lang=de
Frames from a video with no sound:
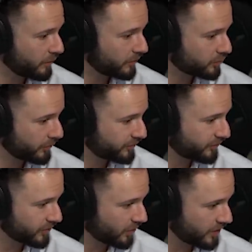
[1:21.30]
Duft
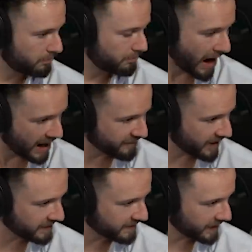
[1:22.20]
von Ron? Ein
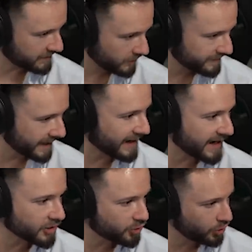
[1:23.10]
Fragezeichen. Der
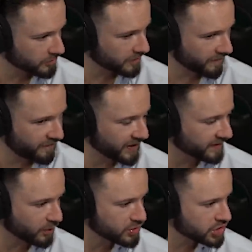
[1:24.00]
gleiche Typ, vier
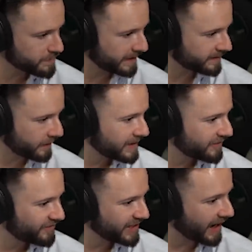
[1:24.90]
Sekunden später.
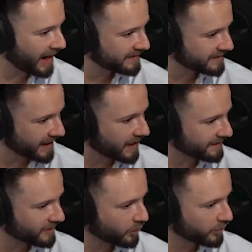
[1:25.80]
Wie heißt der
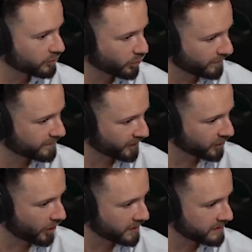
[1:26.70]
krasse Duft von
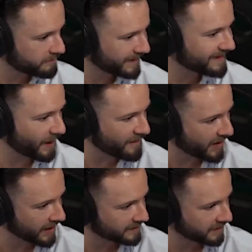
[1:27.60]
Ron? Mit zwei
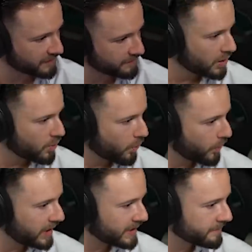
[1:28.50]
Fragezeichen.
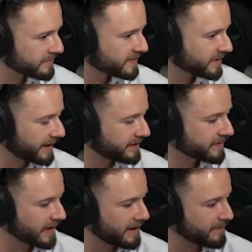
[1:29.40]
Williams,
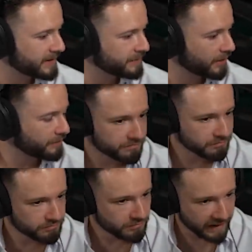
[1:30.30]
rechtes Ei, mein Lieber
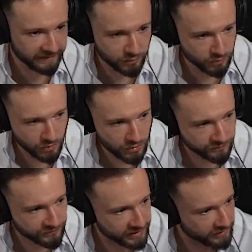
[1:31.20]
hast du
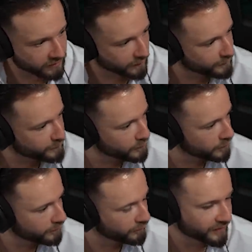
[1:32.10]
irgendwie das
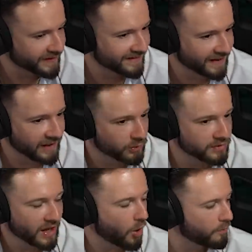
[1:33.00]
Gefühl für Zeit-
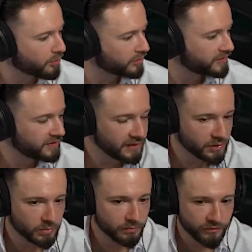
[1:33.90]
und
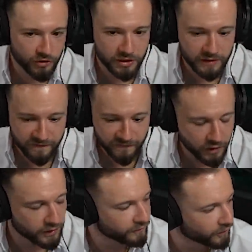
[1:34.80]
Raumkontinuum wirklich
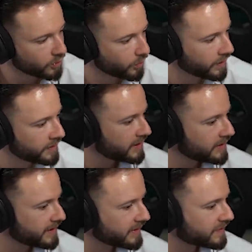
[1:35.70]
völlig verloren?
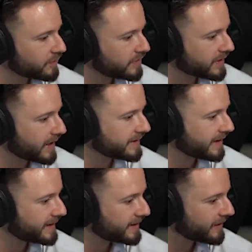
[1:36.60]
Denkst du, ich kann
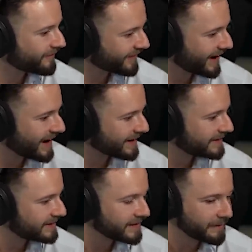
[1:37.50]
deine Frage
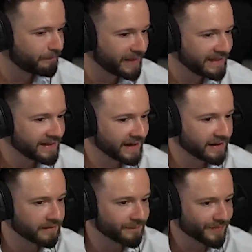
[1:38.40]
hier
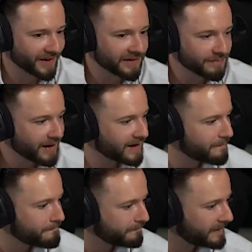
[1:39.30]
bingen, sag ich mal,
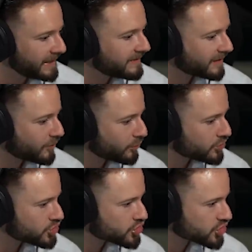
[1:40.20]

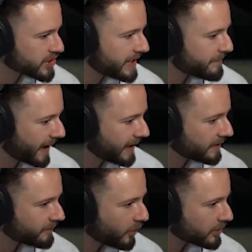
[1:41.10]
Millisekunden schnelle
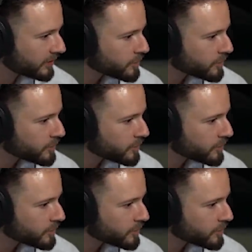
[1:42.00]
beantworten?